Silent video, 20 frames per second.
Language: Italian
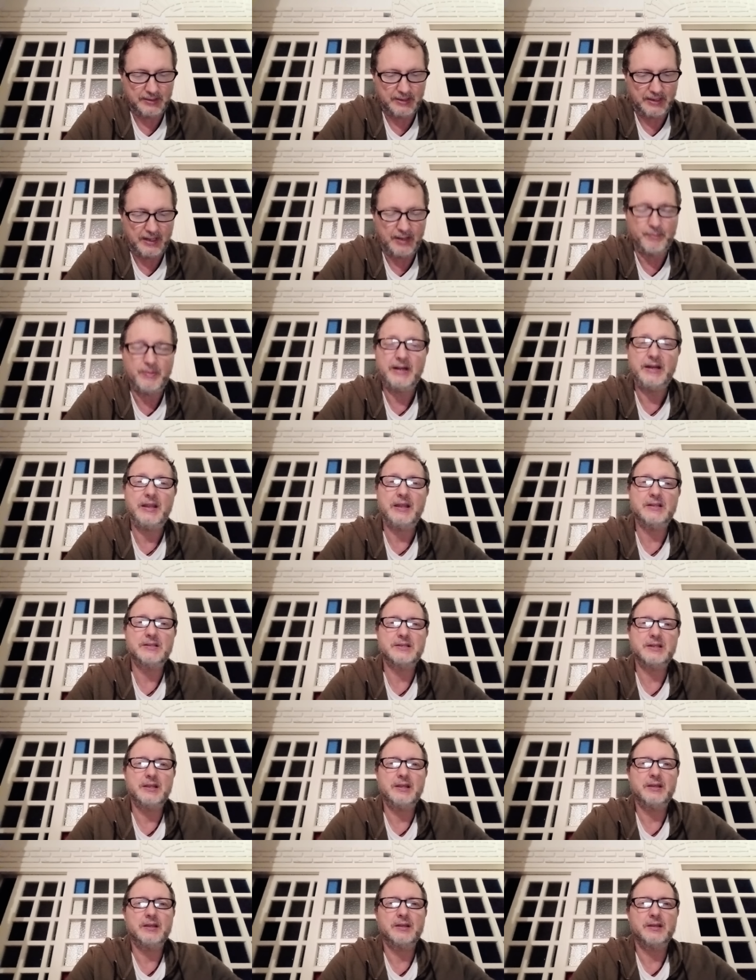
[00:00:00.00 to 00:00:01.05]

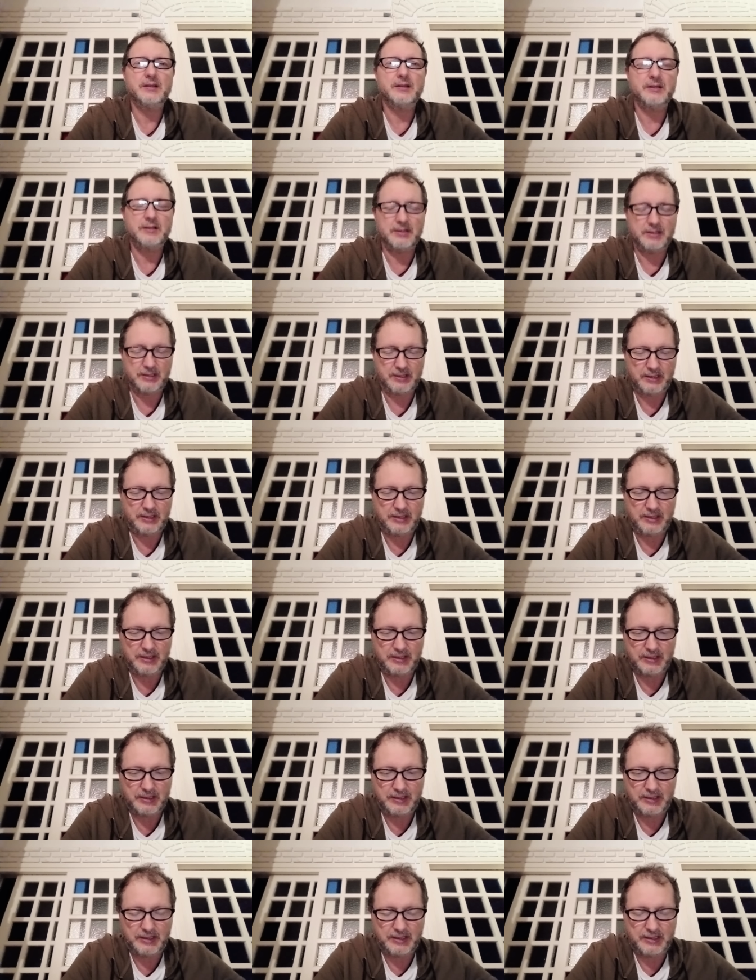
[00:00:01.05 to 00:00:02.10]
albanese
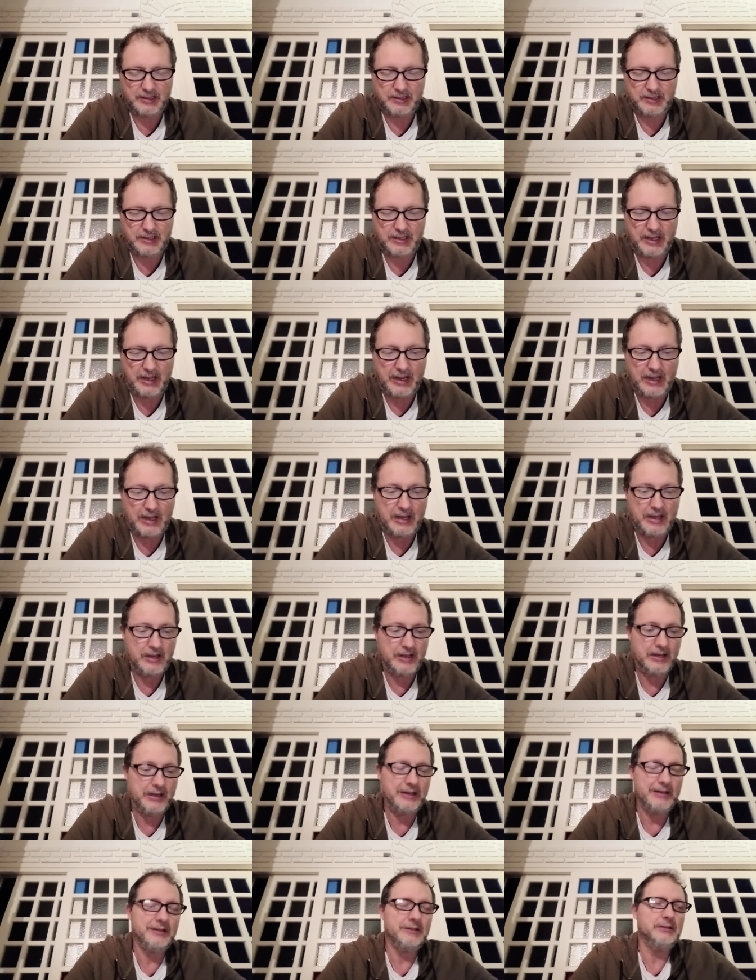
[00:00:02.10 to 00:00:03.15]
che
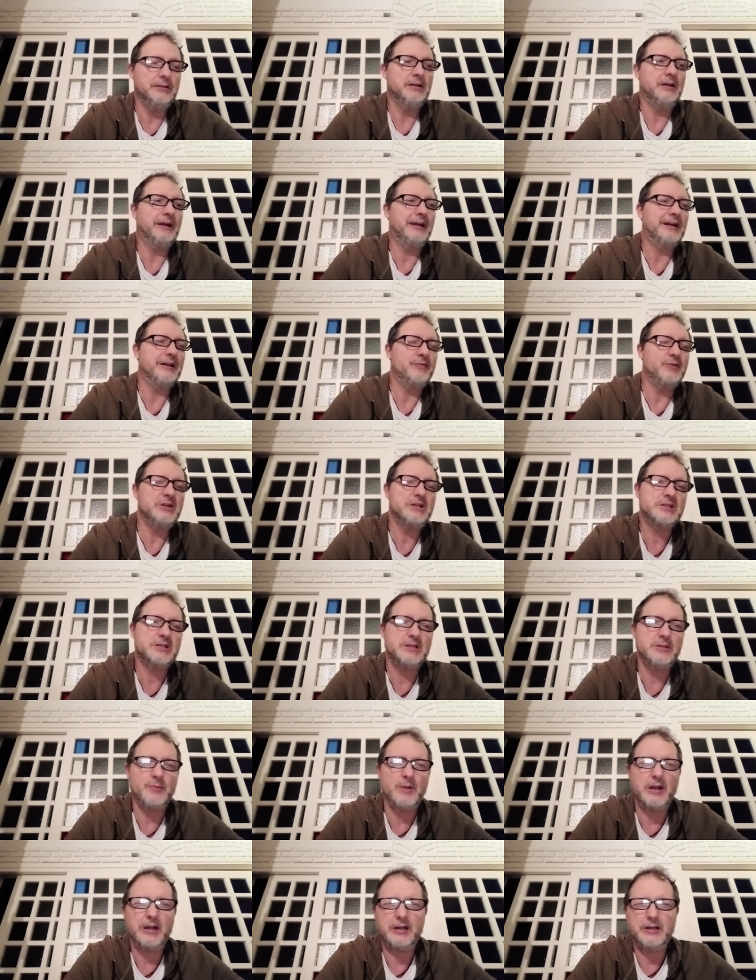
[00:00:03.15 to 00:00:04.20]
ha la
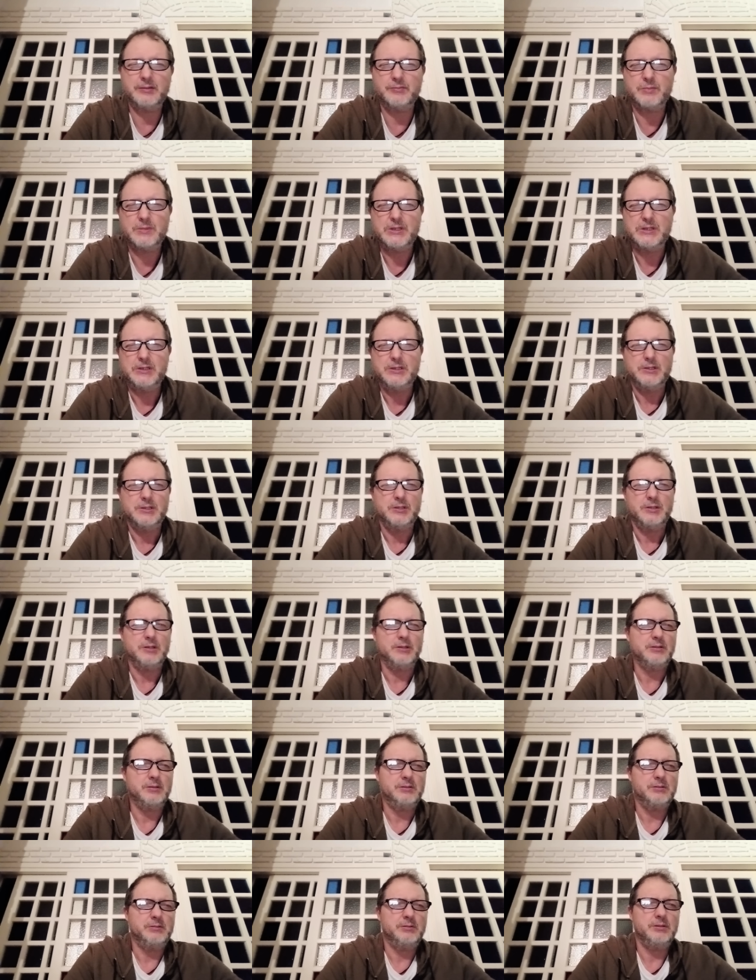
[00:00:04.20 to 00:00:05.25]
gravissima,
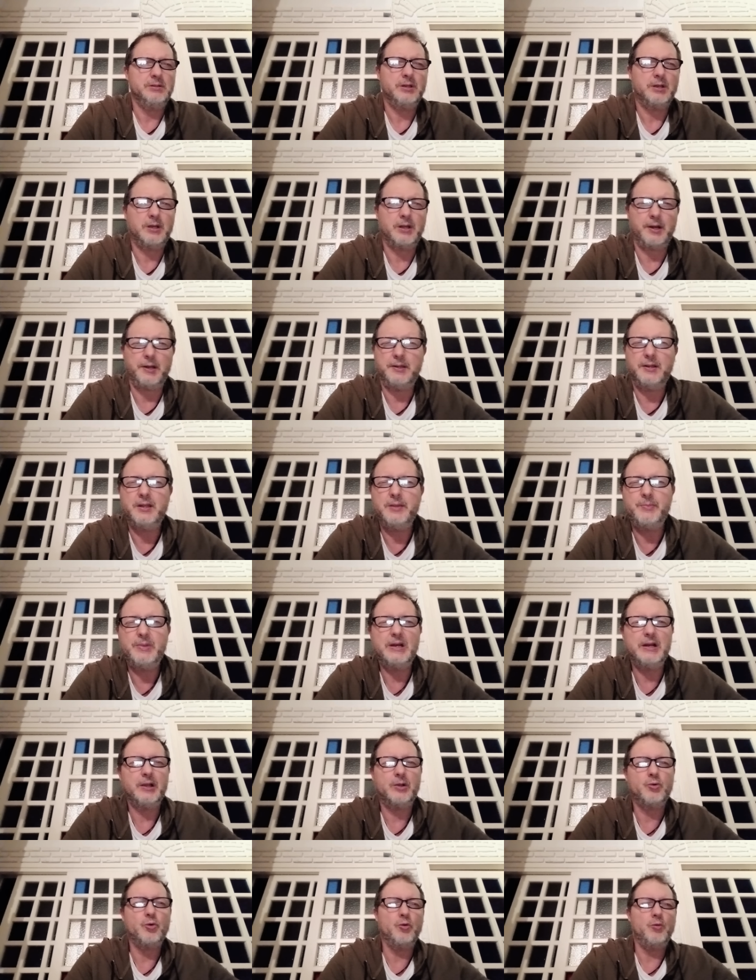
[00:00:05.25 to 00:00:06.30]

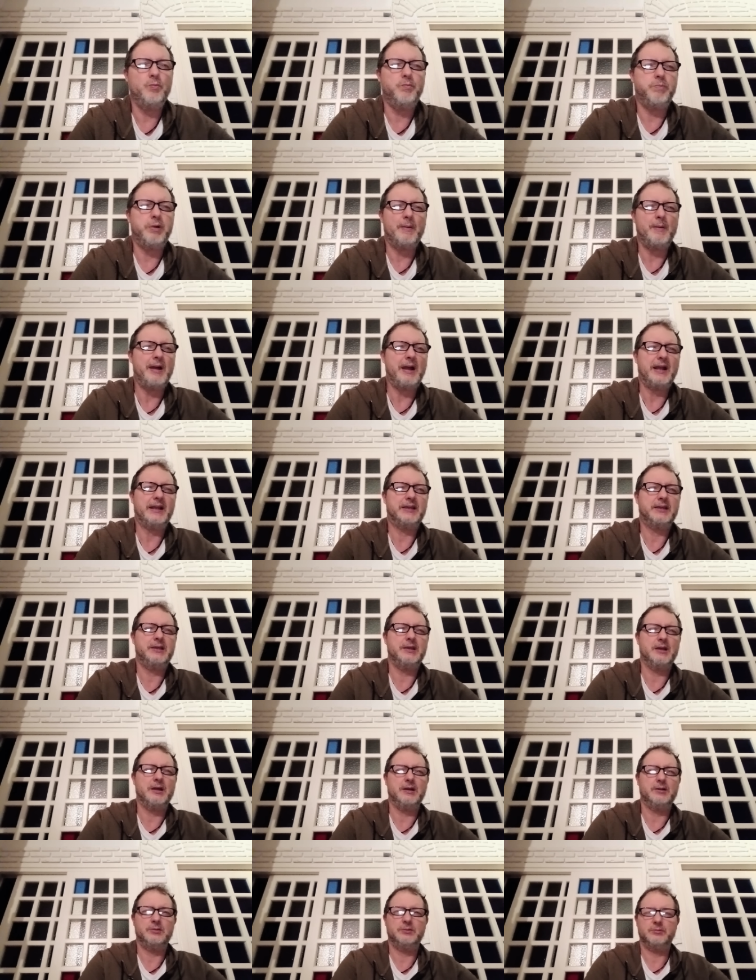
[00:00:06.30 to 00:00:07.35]
incredibile colpa,
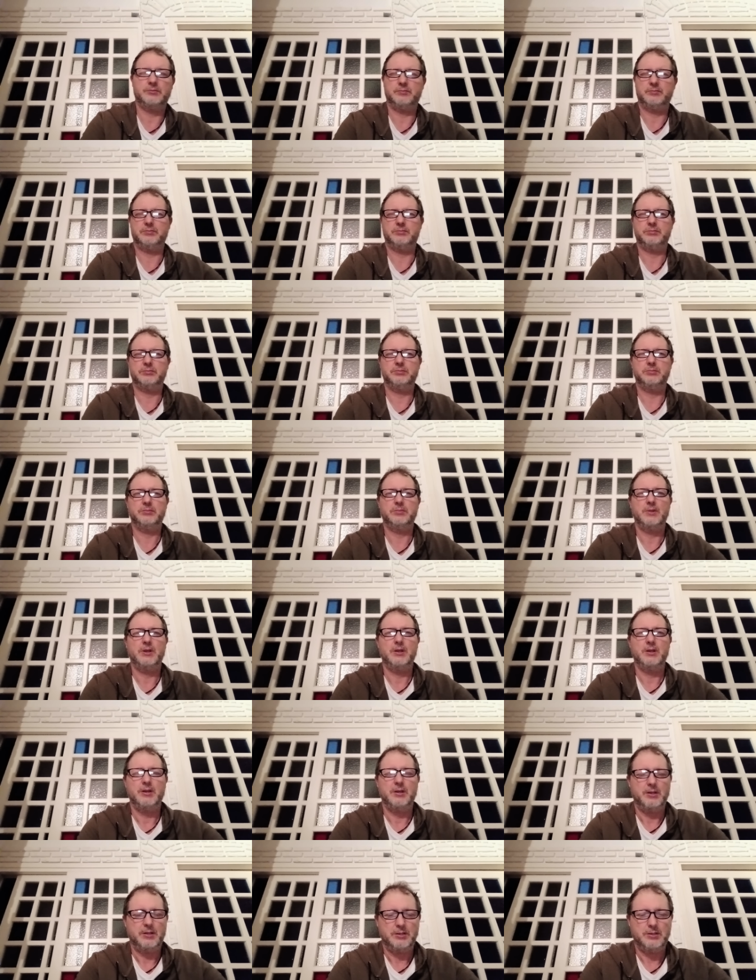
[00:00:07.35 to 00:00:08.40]
macchia
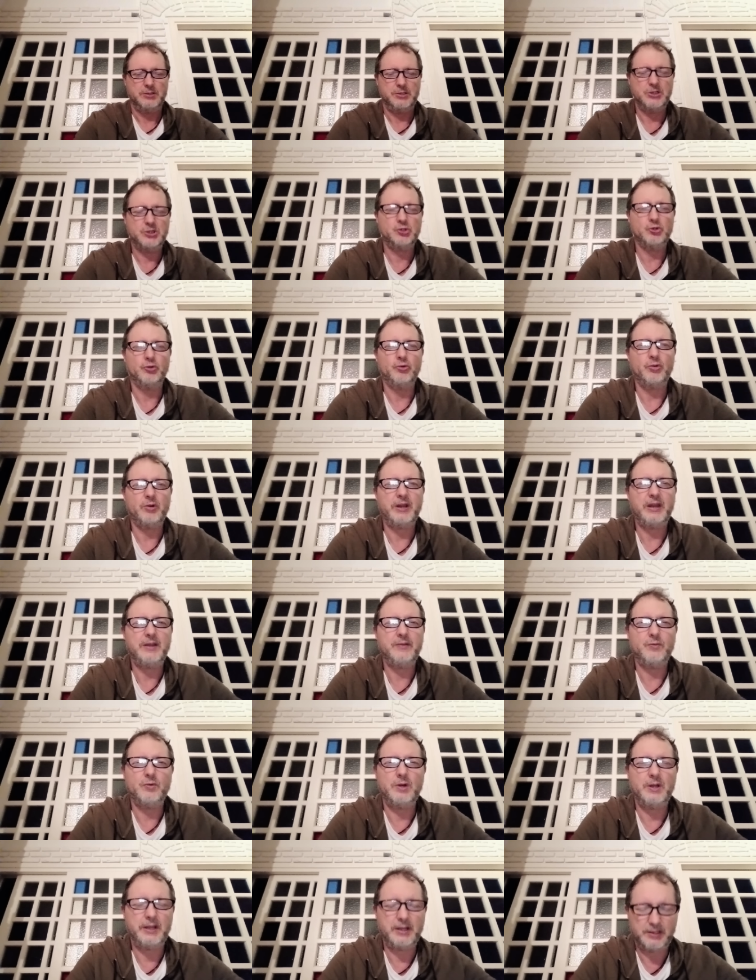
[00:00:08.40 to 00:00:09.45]

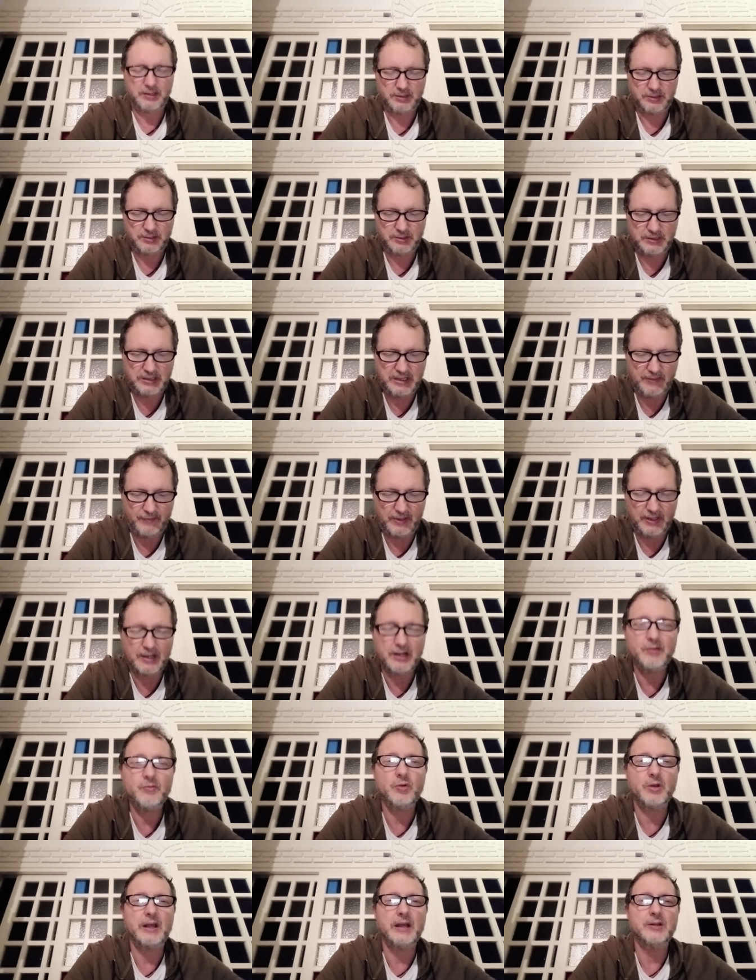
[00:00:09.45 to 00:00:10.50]
disonorevole di aver
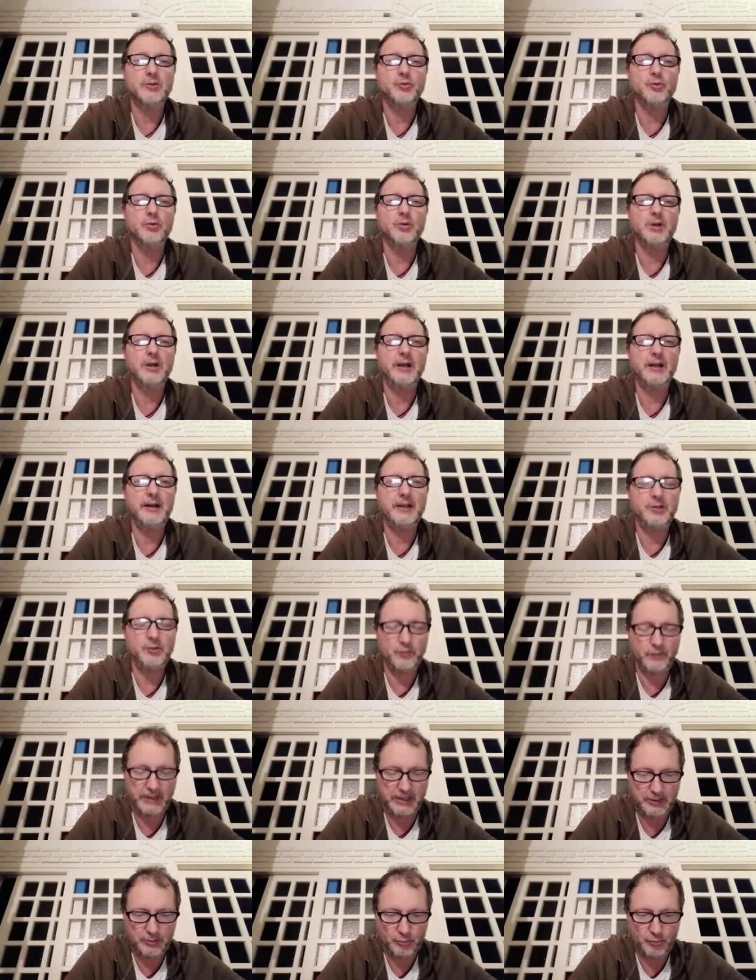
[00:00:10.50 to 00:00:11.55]
lavorato alla
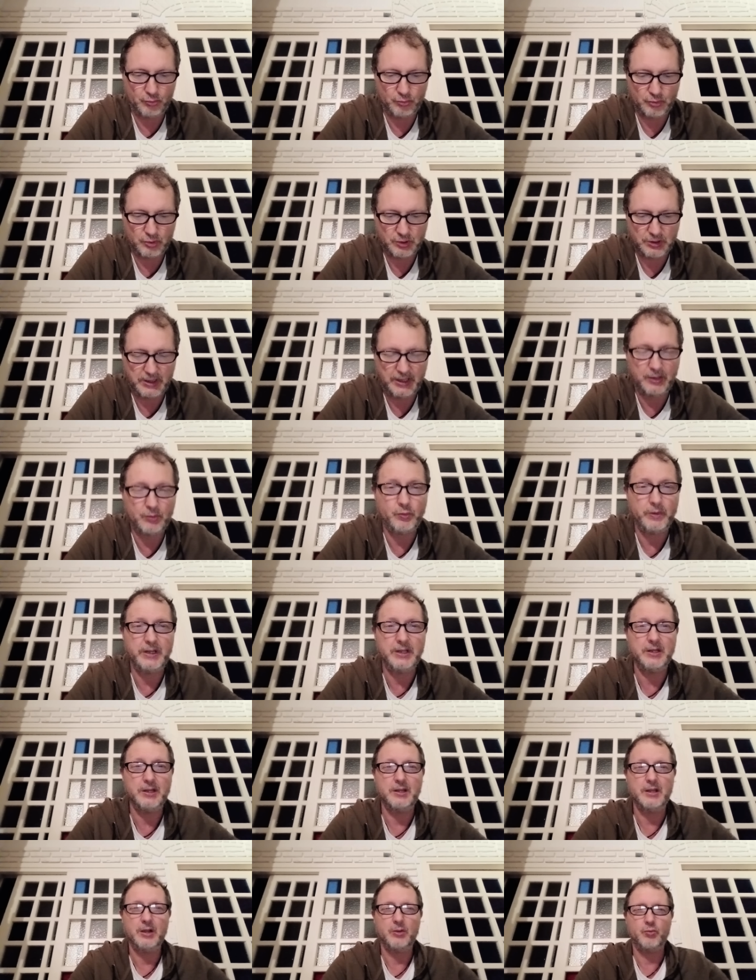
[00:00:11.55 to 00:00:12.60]
Juventus e
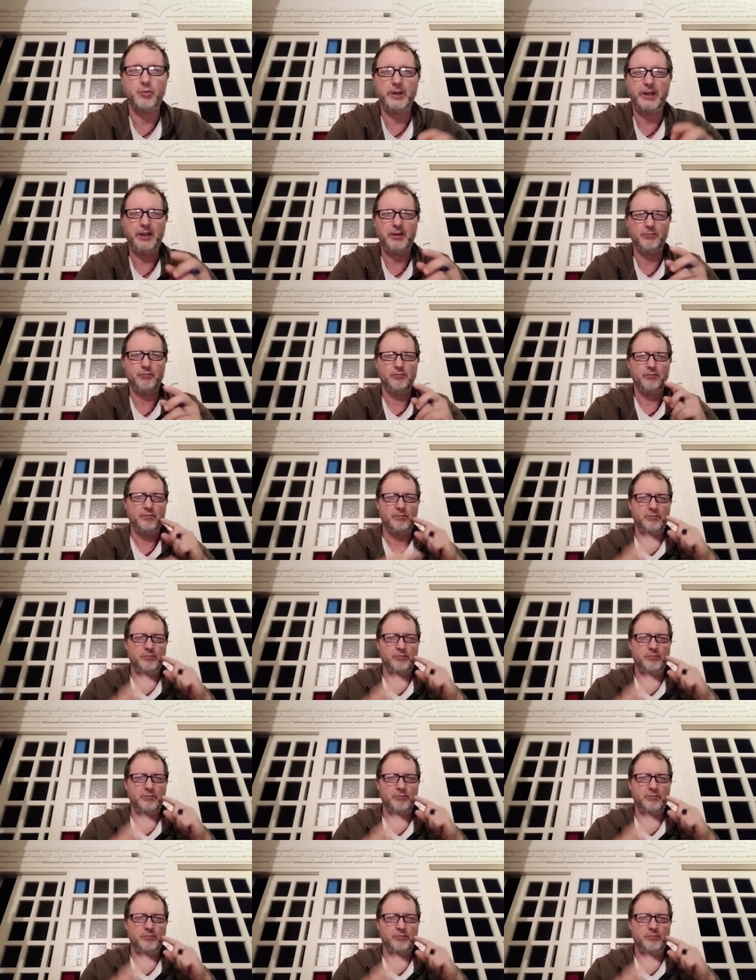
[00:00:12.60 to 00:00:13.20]
quindi da qui,